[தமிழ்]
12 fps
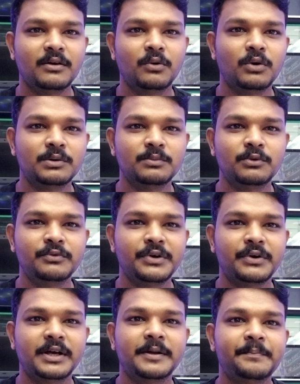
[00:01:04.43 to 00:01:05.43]
ஒரு
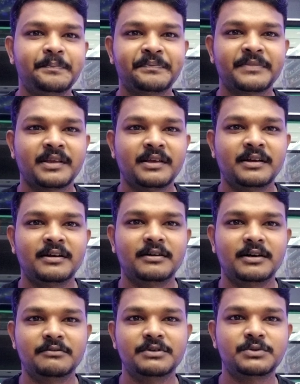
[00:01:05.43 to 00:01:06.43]
மூவியோட
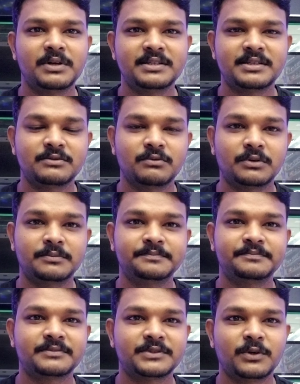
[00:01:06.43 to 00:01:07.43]
விஷுவலைசேஷன் வரும்
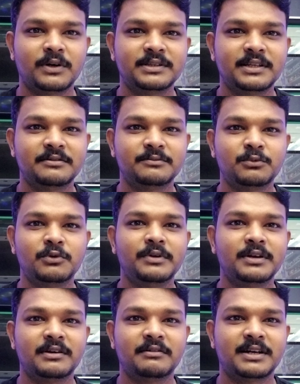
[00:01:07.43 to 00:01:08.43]
ஸோ அந்த
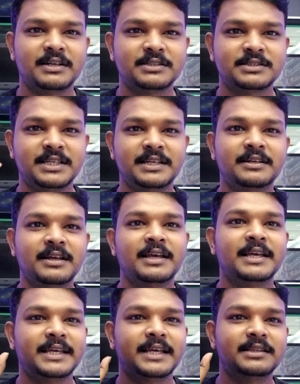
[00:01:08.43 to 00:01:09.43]
மூவியில் வர சீன்
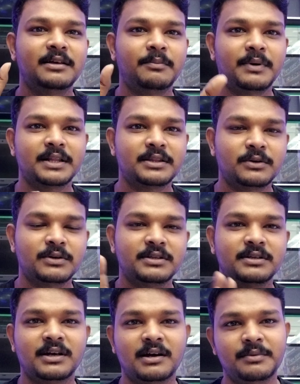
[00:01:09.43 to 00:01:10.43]
எந்த படத்தோடது
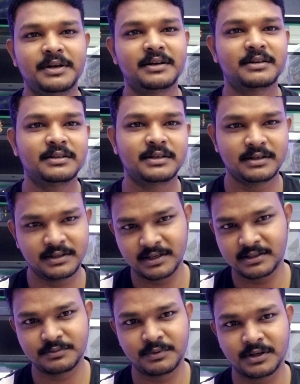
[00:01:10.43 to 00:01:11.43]
அப்படின்றது
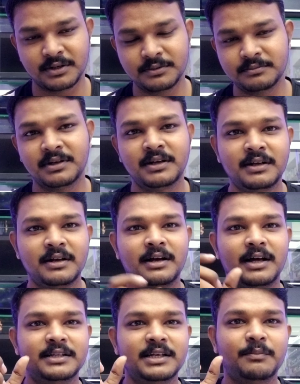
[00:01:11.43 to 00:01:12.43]
கெஸ் பண்ணணும்
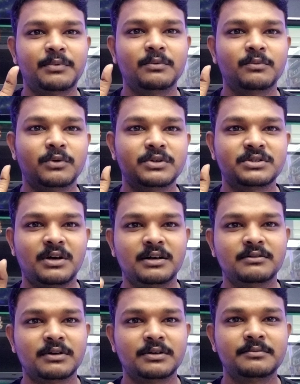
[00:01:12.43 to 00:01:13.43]
அதுக்கப்புறம் ஒரு சாங்
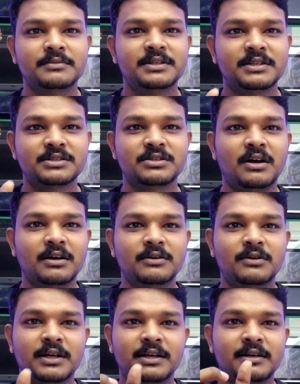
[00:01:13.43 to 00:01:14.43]
வரும் இந்த சாங்கோட